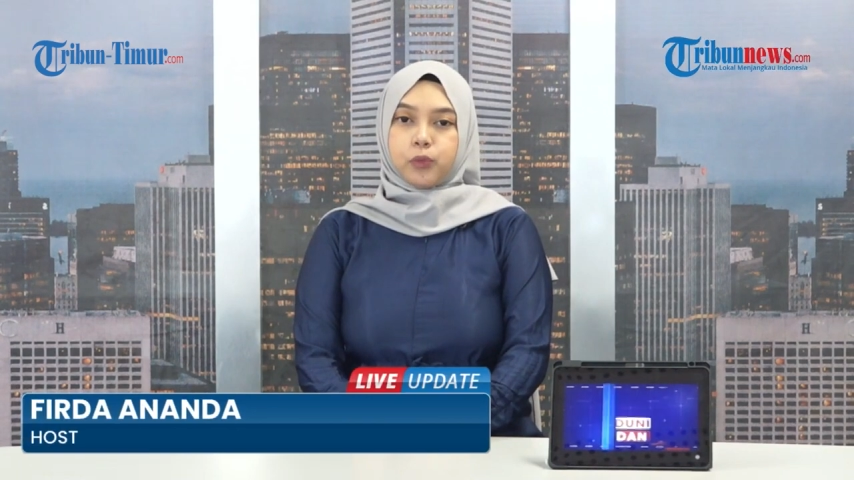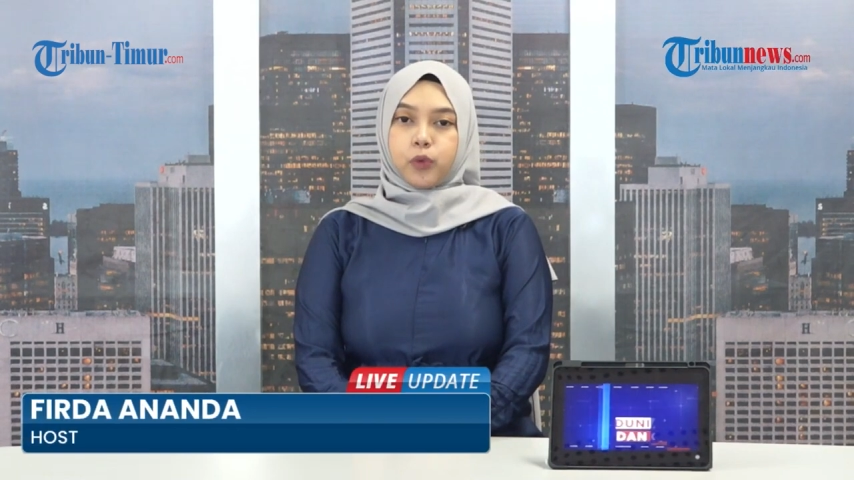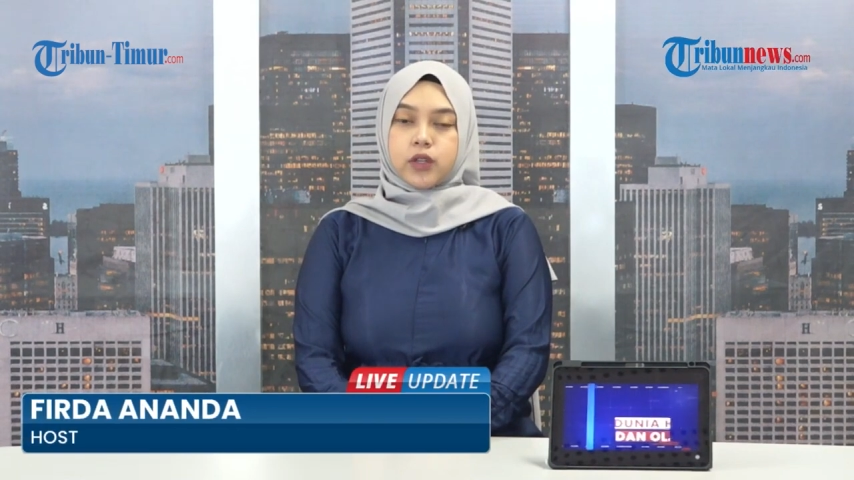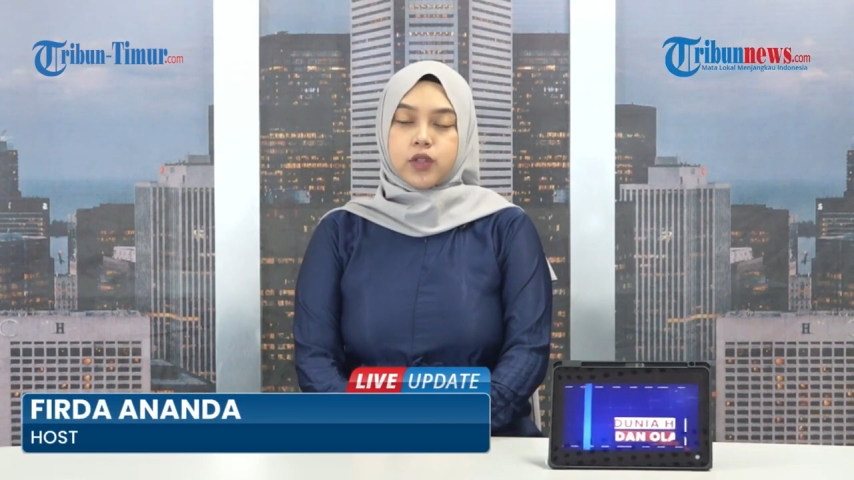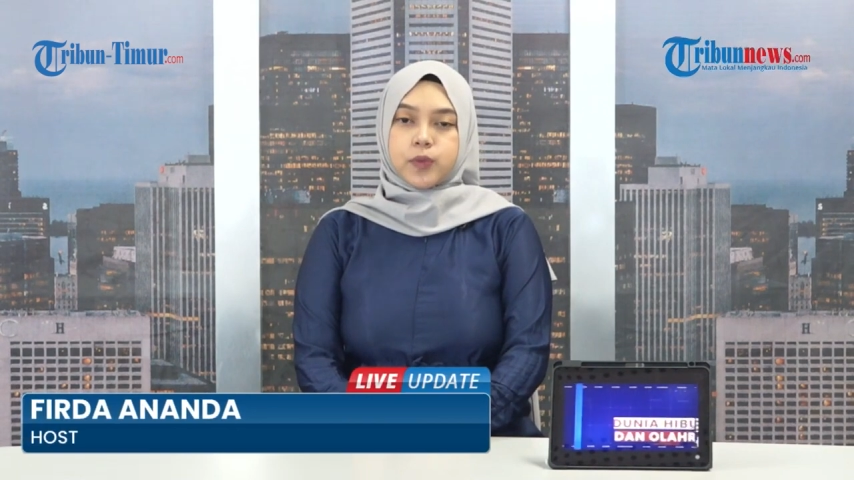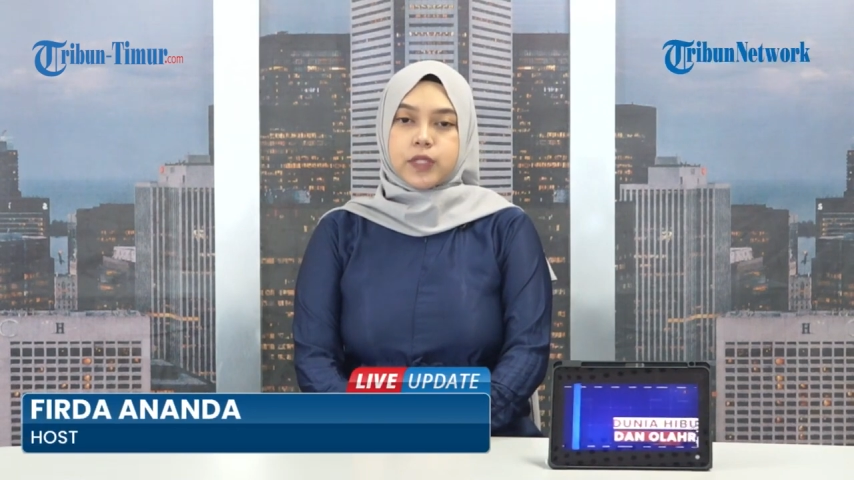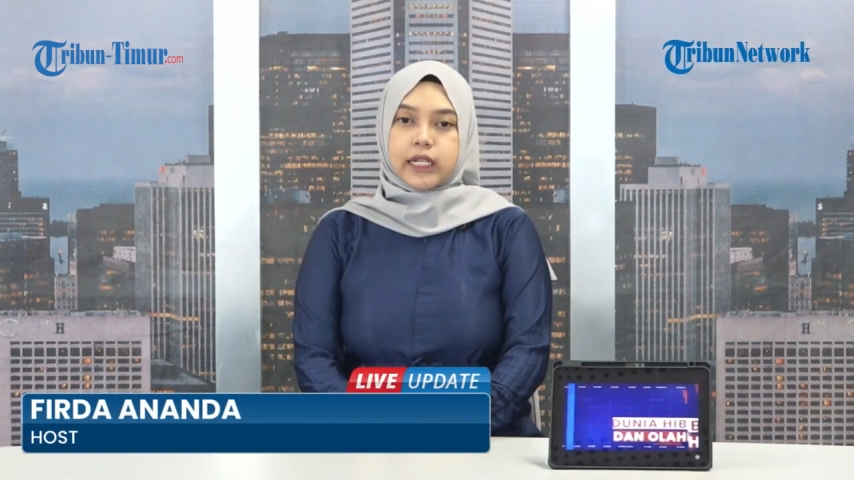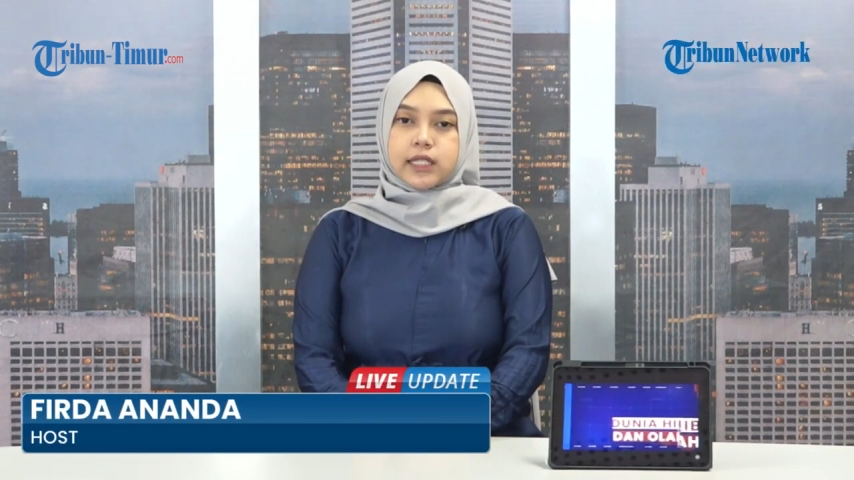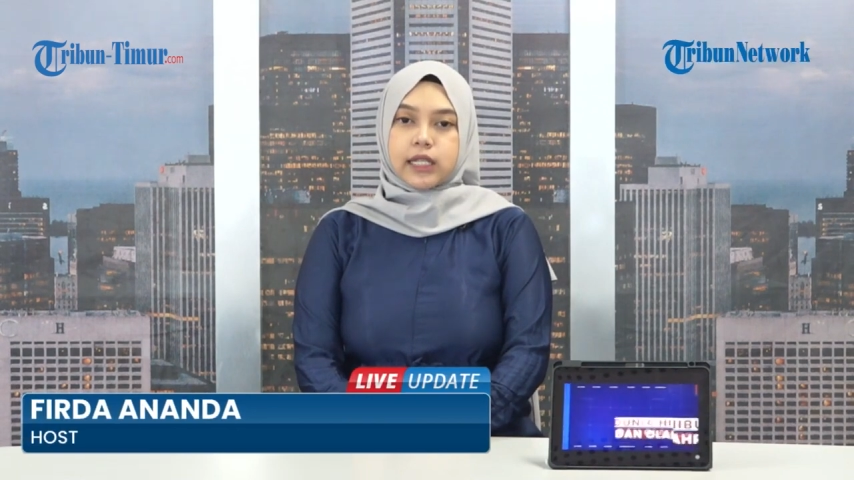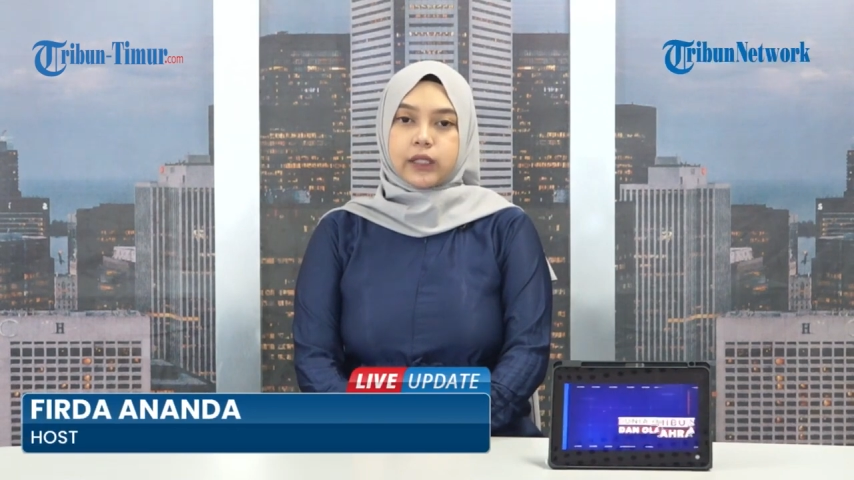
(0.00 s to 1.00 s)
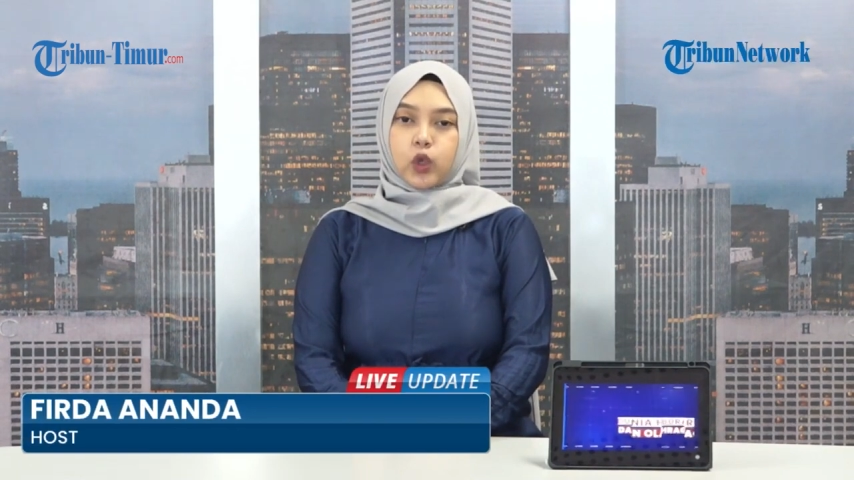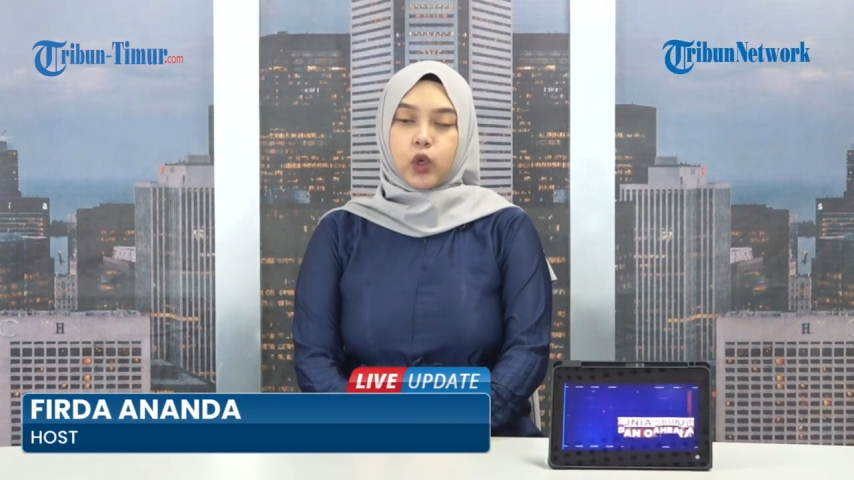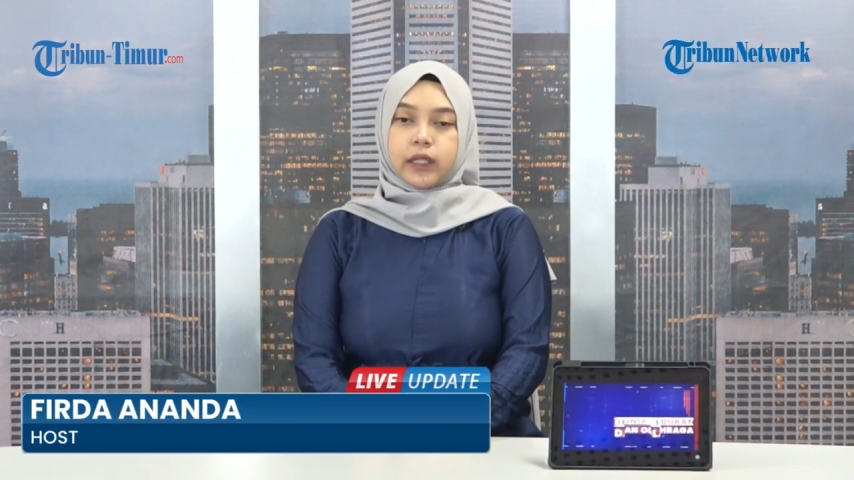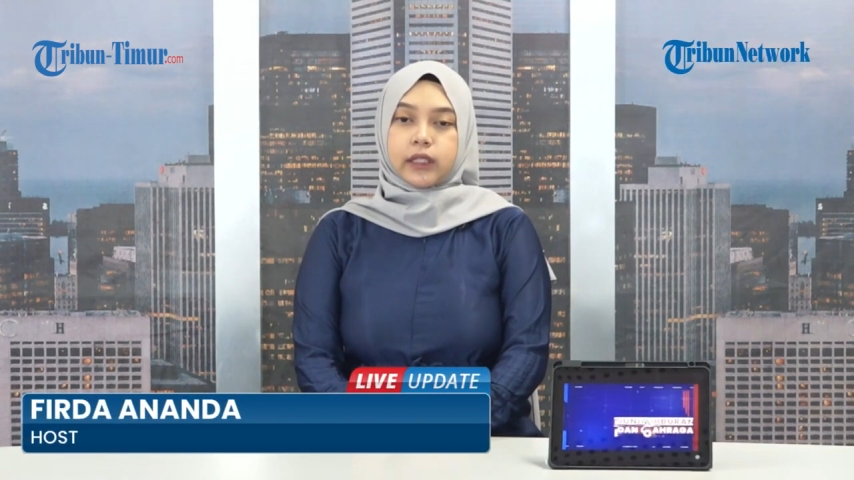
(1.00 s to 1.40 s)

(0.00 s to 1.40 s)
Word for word: penipuan sebesar 1,3